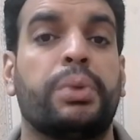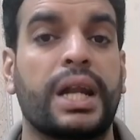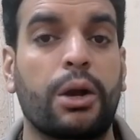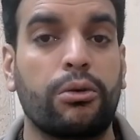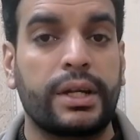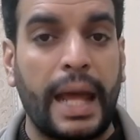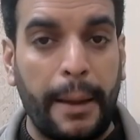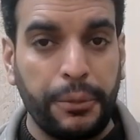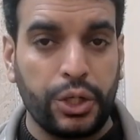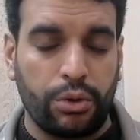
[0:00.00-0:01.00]
बड़ा को
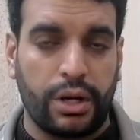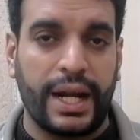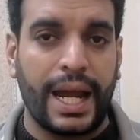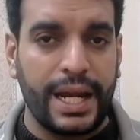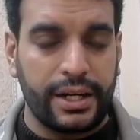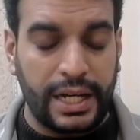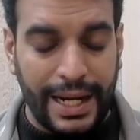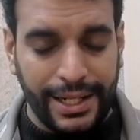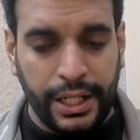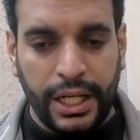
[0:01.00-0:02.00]
डैम शोर है डाई
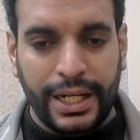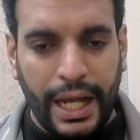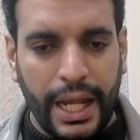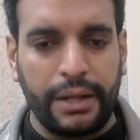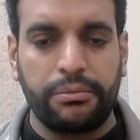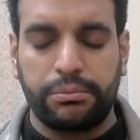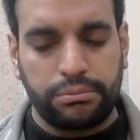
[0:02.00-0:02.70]
डाई डाई